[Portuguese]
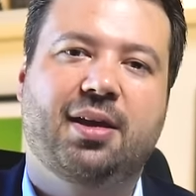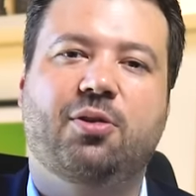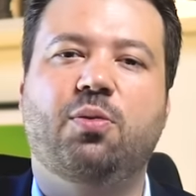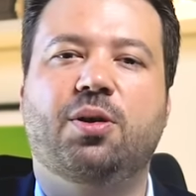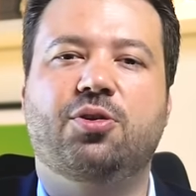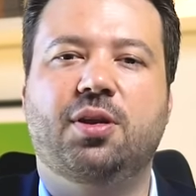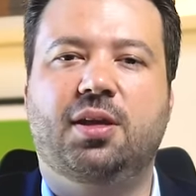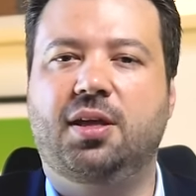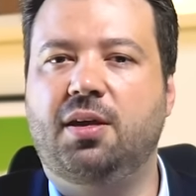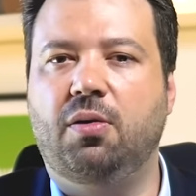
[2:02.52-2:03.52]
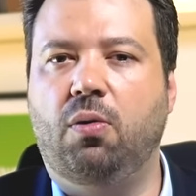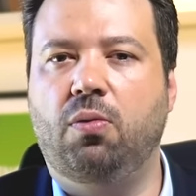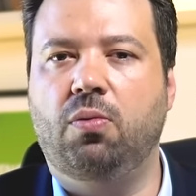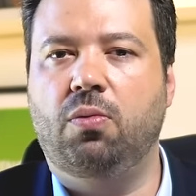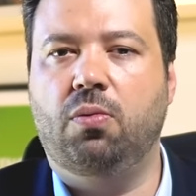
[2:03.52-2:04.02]
Então imagina que
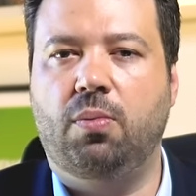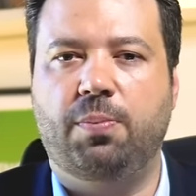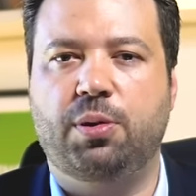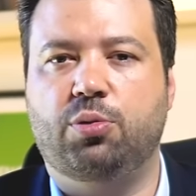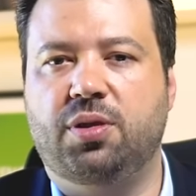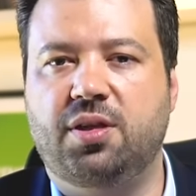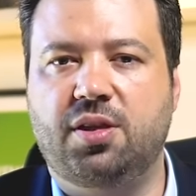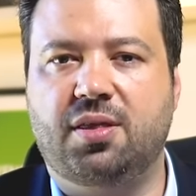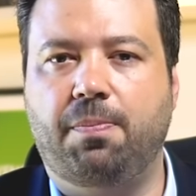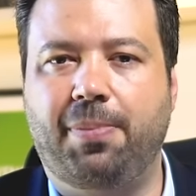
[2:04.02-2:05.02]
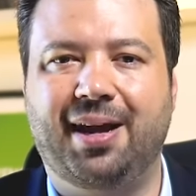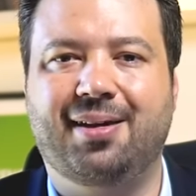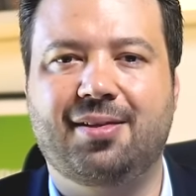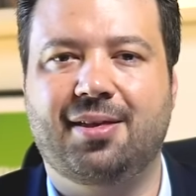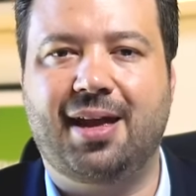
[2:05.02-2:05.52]
um, uma pessoa se disse
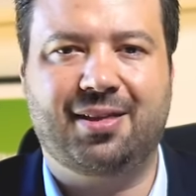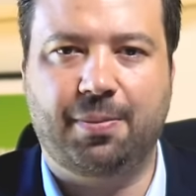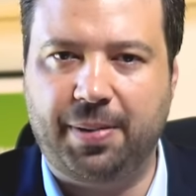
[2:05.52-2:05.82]
pré-candidata